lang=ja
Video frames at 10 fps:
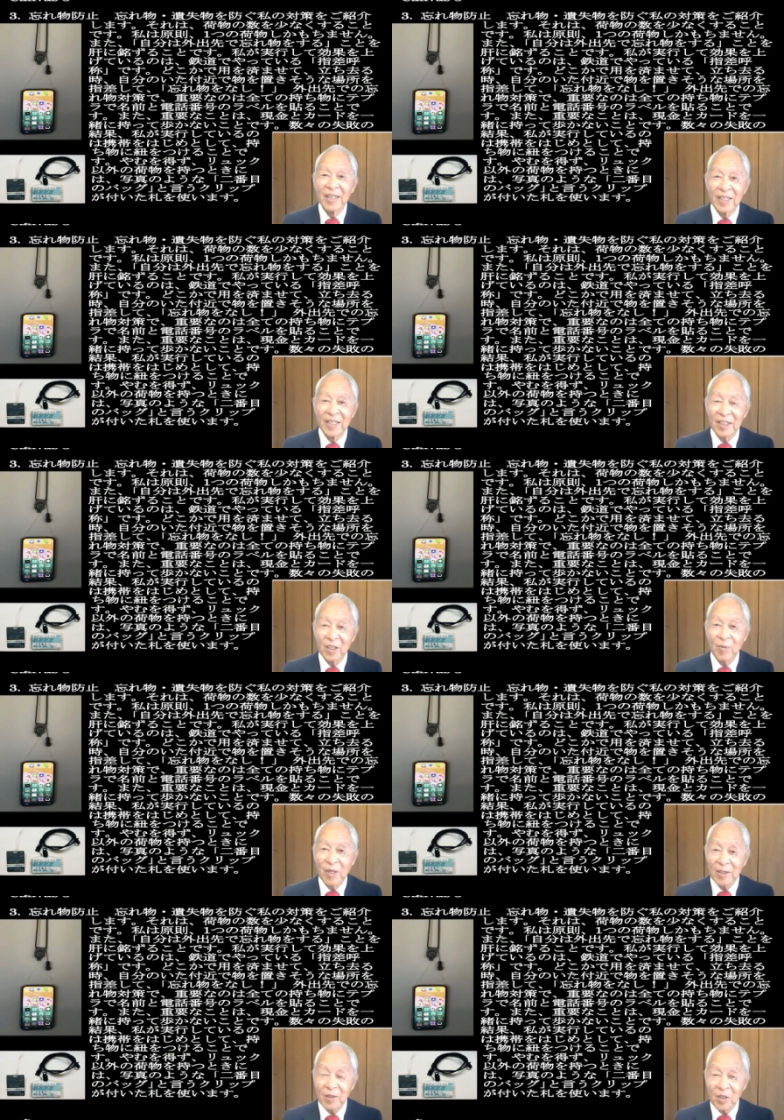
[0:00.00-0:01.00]
えー、と
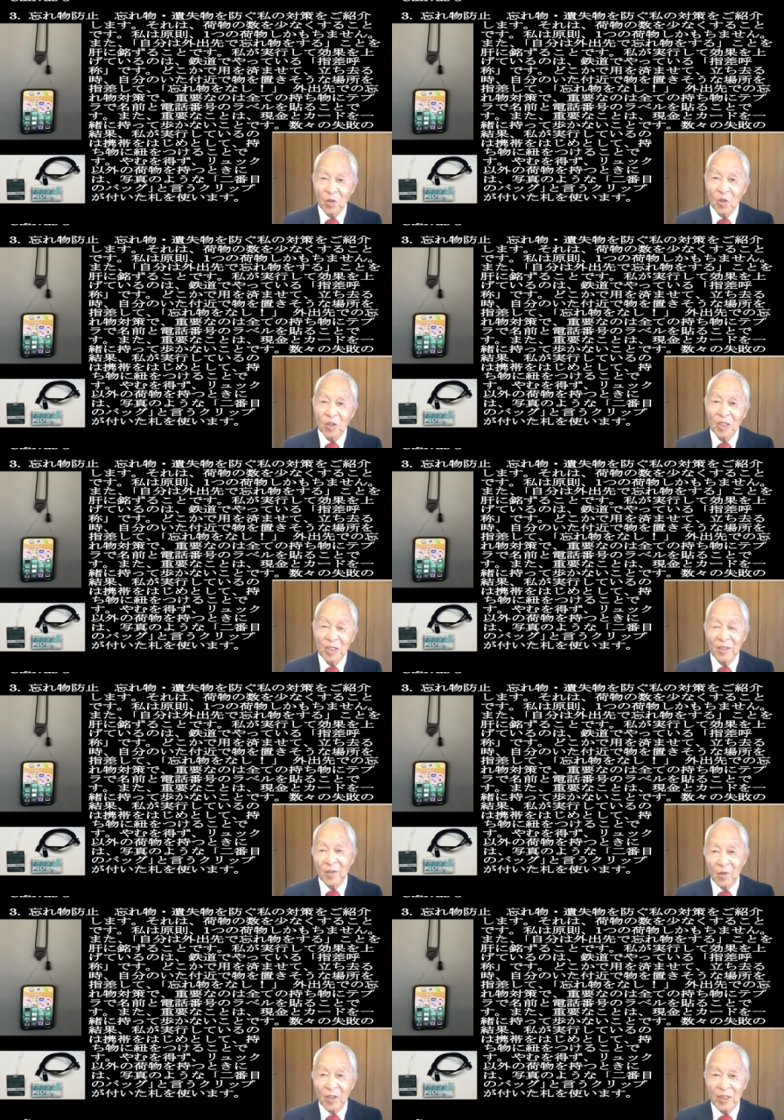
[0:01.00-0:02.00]
もかく外に
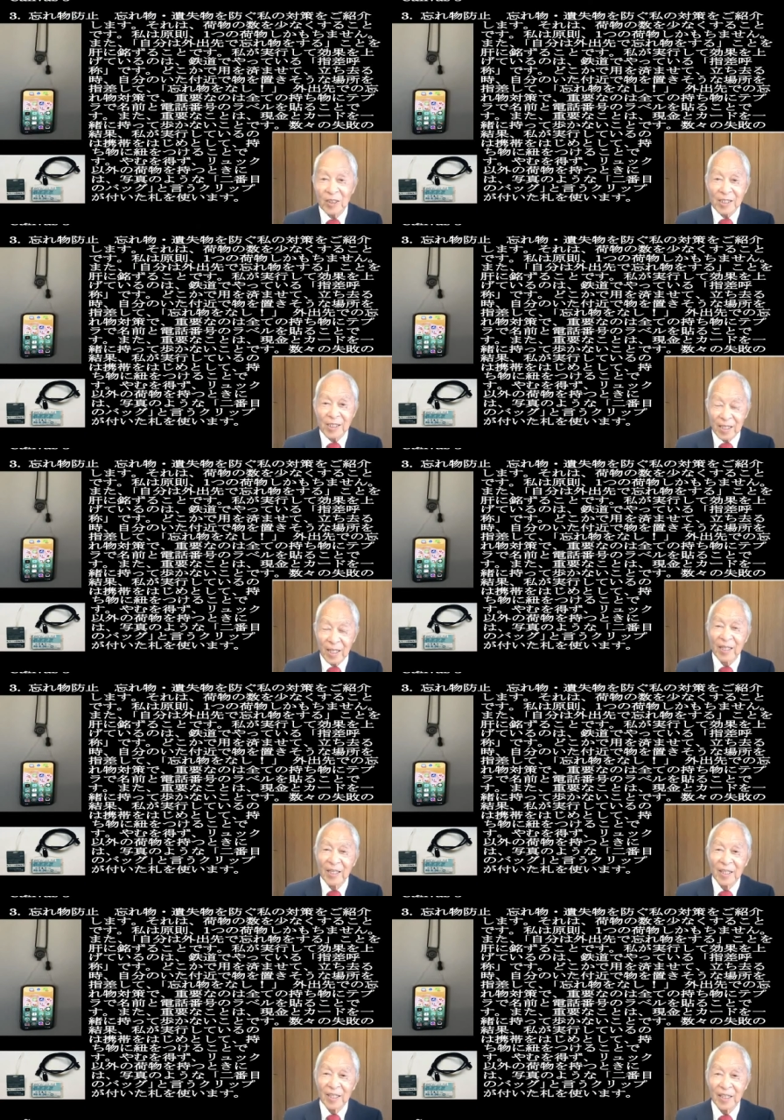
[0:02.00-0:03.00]
行く時にですね、
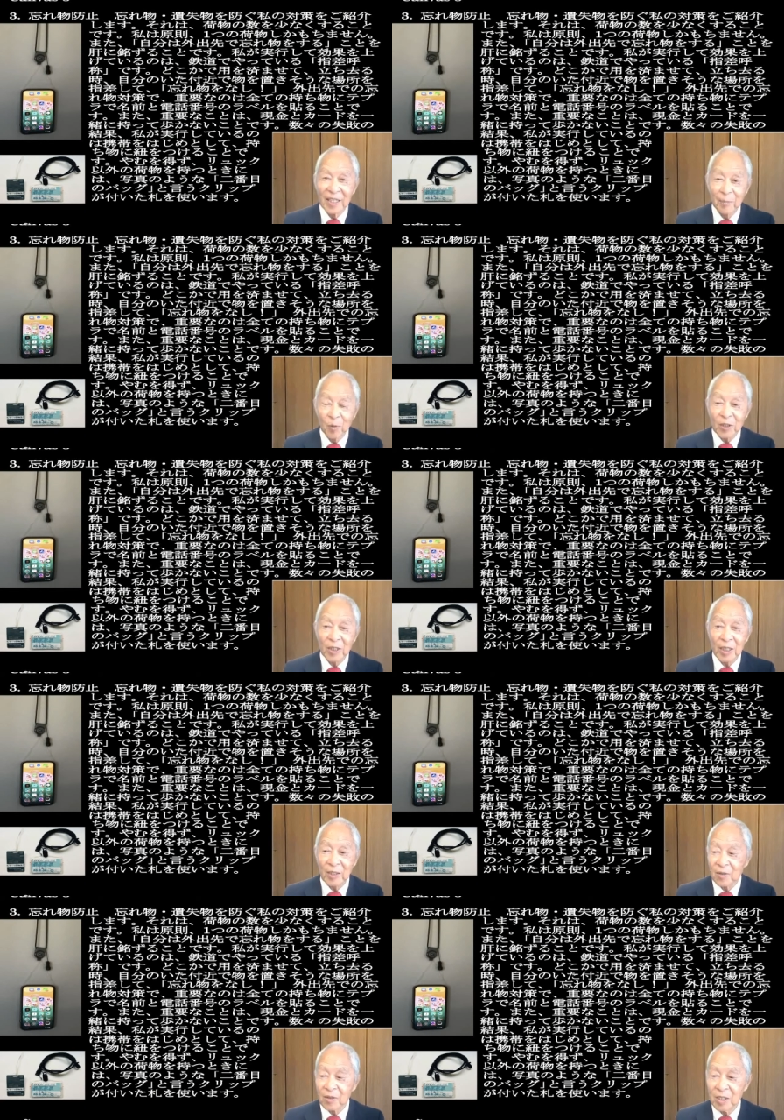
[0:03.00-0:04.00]
えー、持って
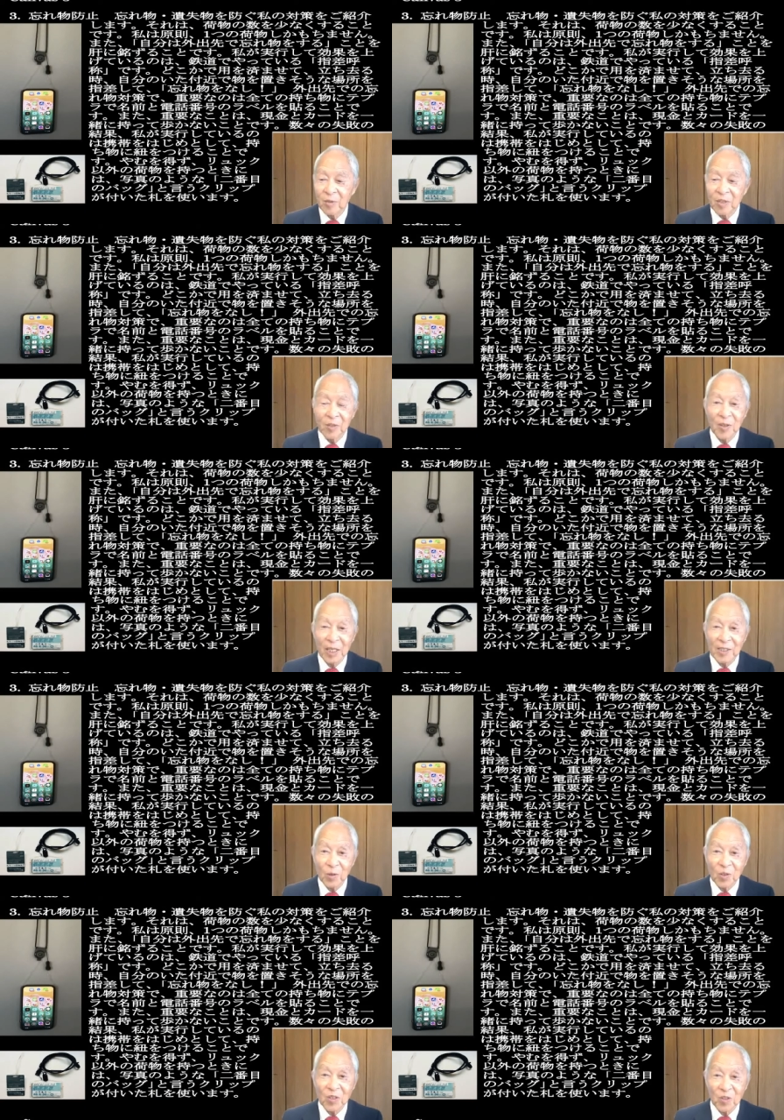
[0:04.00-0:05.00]
出る荷物の
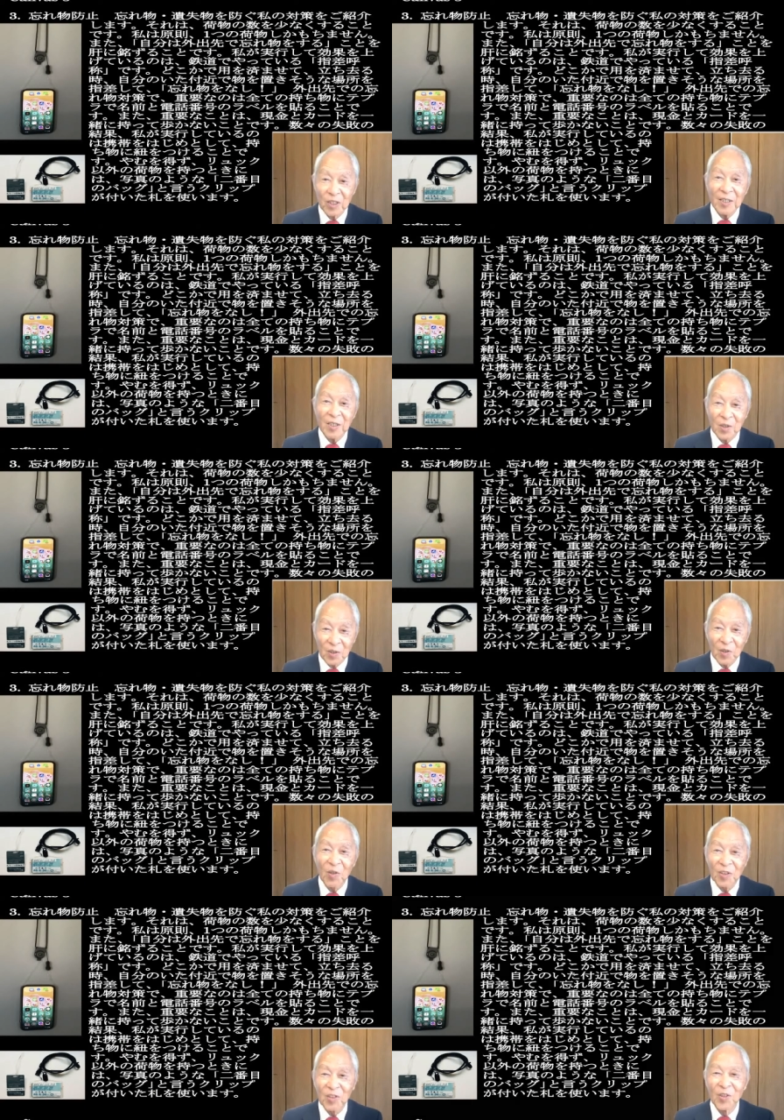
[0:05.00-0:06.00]
数を少なくする
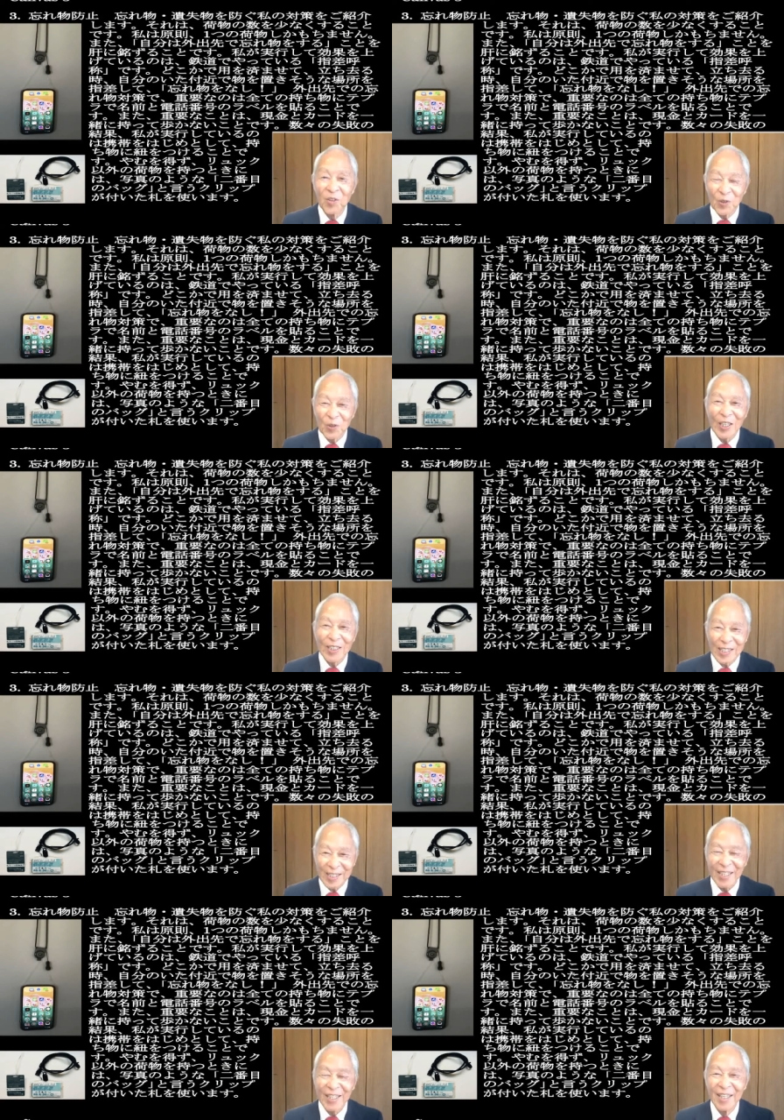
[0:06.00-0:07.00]
ということがで
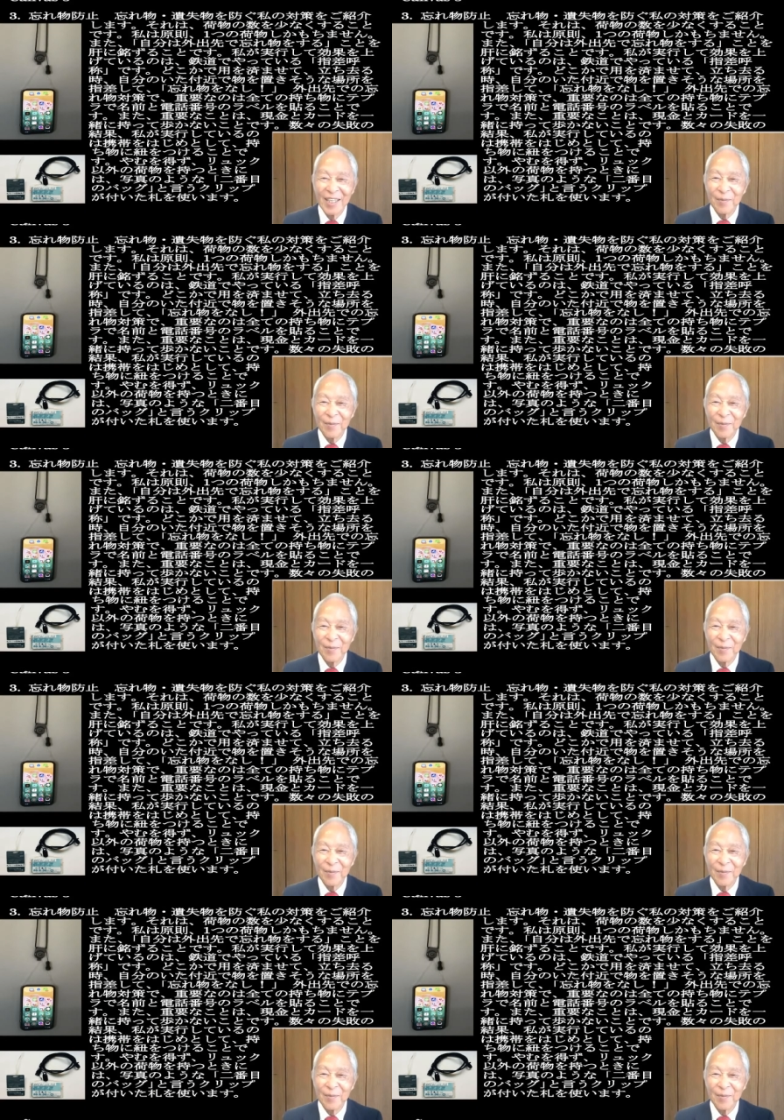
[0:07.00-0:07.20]
すね